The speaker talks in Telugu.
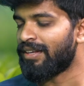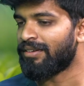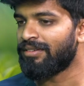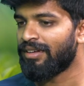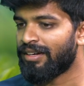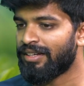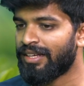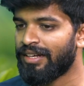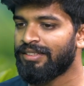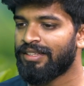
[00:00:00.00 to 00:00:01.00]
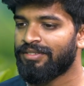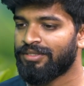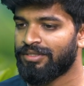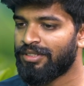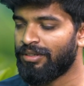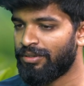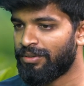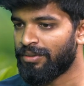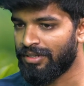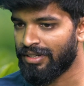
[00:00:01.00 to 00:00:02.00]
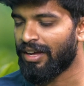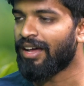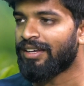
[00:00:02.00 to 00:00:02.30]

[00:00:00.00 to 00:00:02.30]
వెళ్ళాను అక్కడికి వెళ్ళిన తర్వాత చూస్తే టోటల్గా